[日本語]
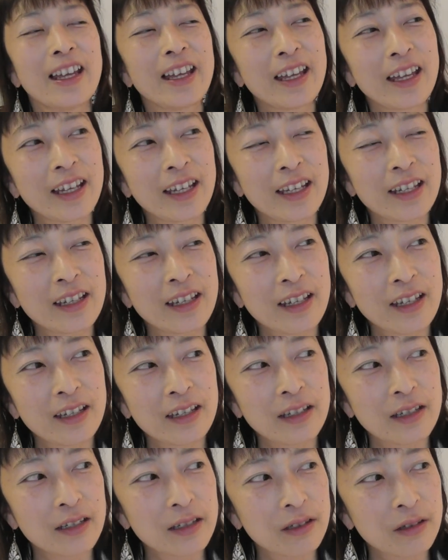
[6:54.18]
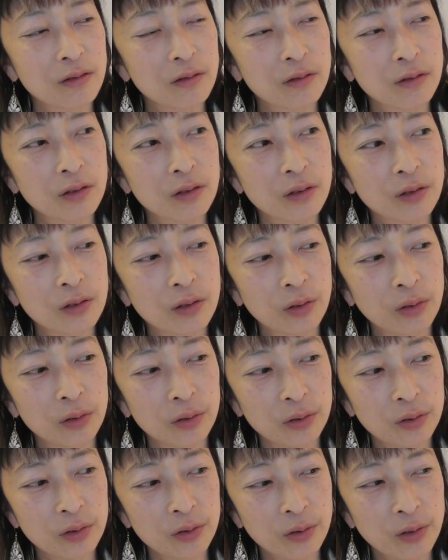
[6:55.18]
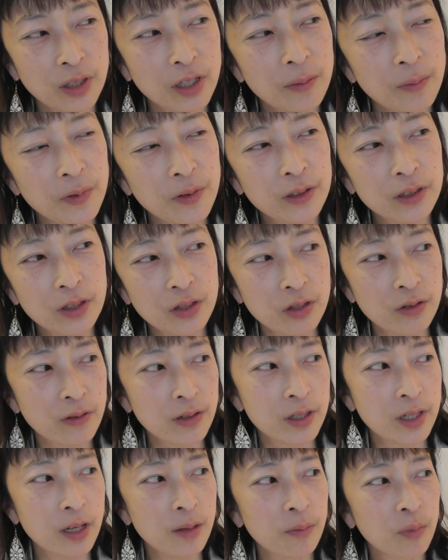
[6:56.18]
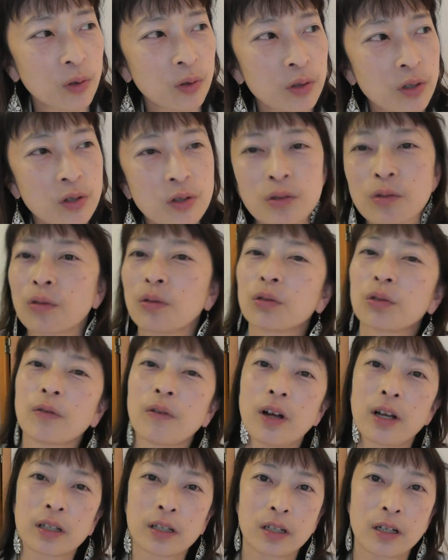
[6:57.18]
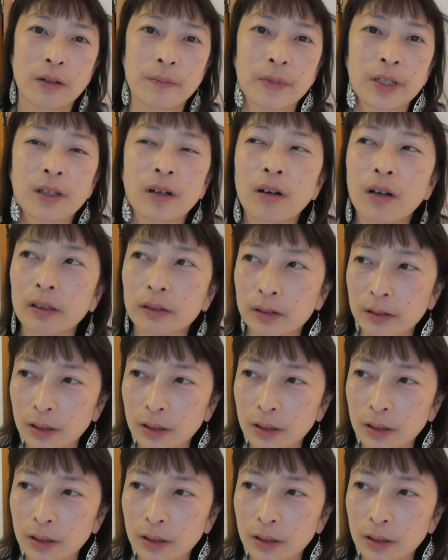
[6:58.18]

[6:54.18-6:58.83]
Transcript: えー、そそれでも私は1,000本にすることは諦めなかっ